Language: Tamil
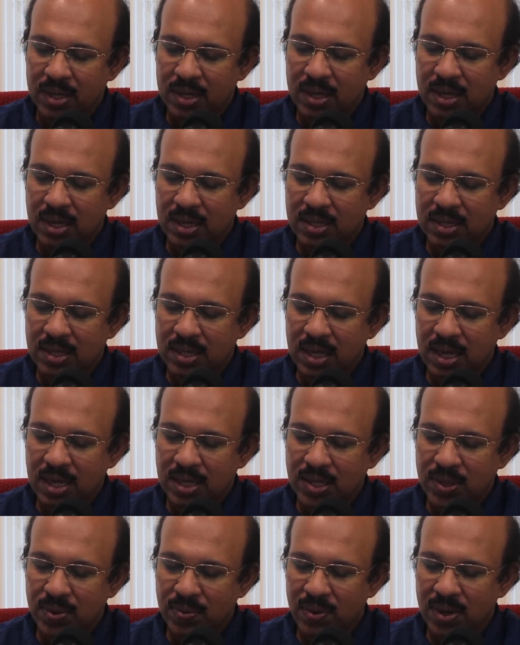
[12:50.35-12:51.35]

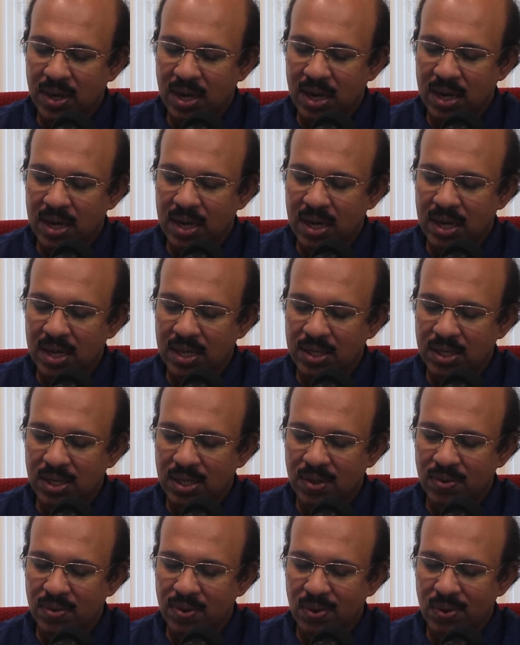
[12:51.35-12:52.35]
கிறிஸ்தியசுவினாலே
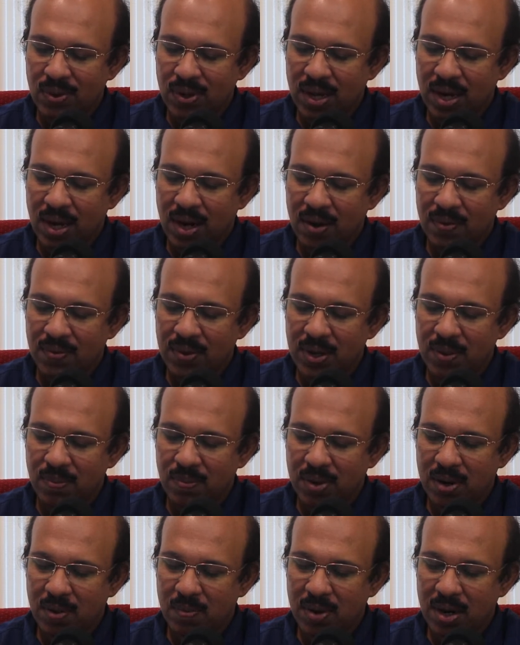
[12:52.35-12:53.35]
ஜீவனுடைய ஆவியின்
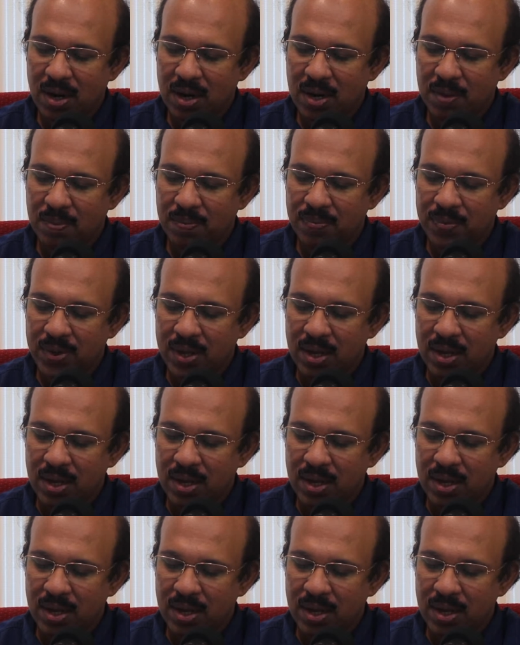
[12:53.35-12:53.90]
பிரமாணம்